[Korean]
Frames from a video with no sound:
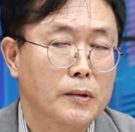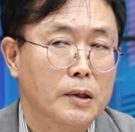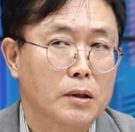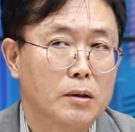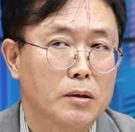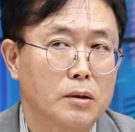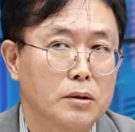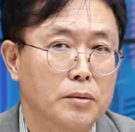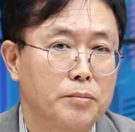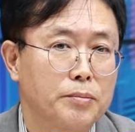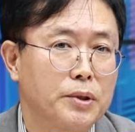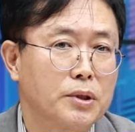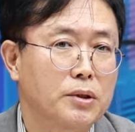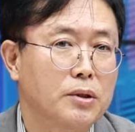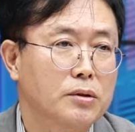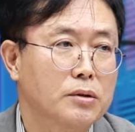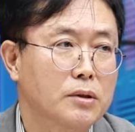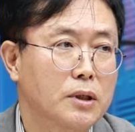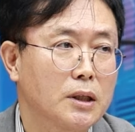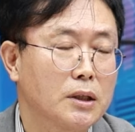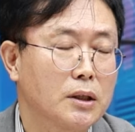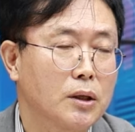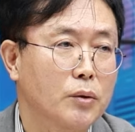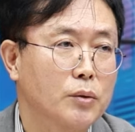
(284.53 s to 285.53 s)
그래서 비컷을
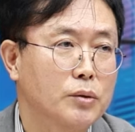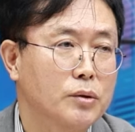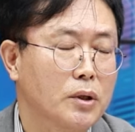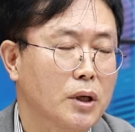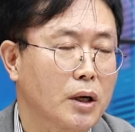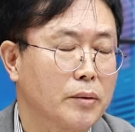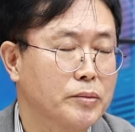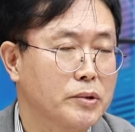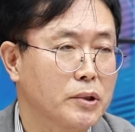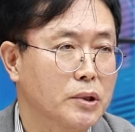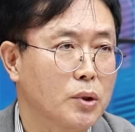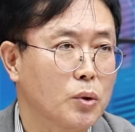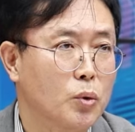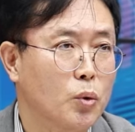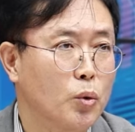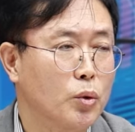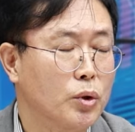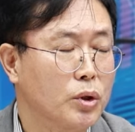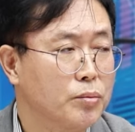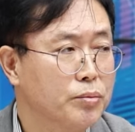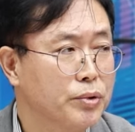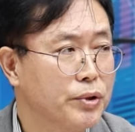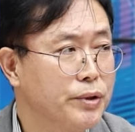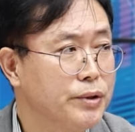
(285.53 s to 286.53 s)
한다고 해서 갑자기
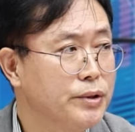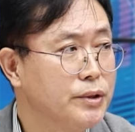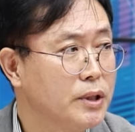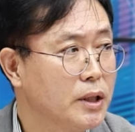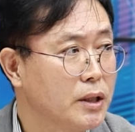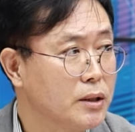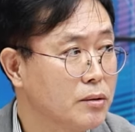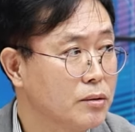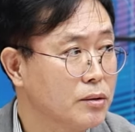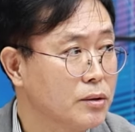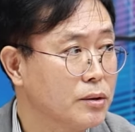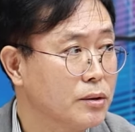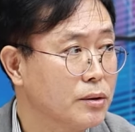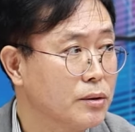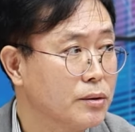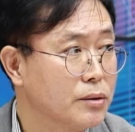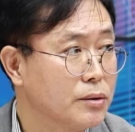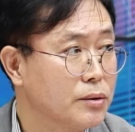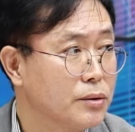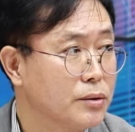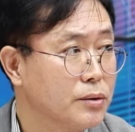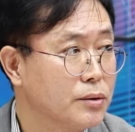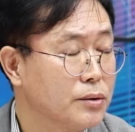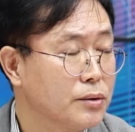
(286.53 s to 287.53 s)
고용이 풀리냐 이거죠.
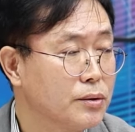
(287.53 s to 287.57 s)
네.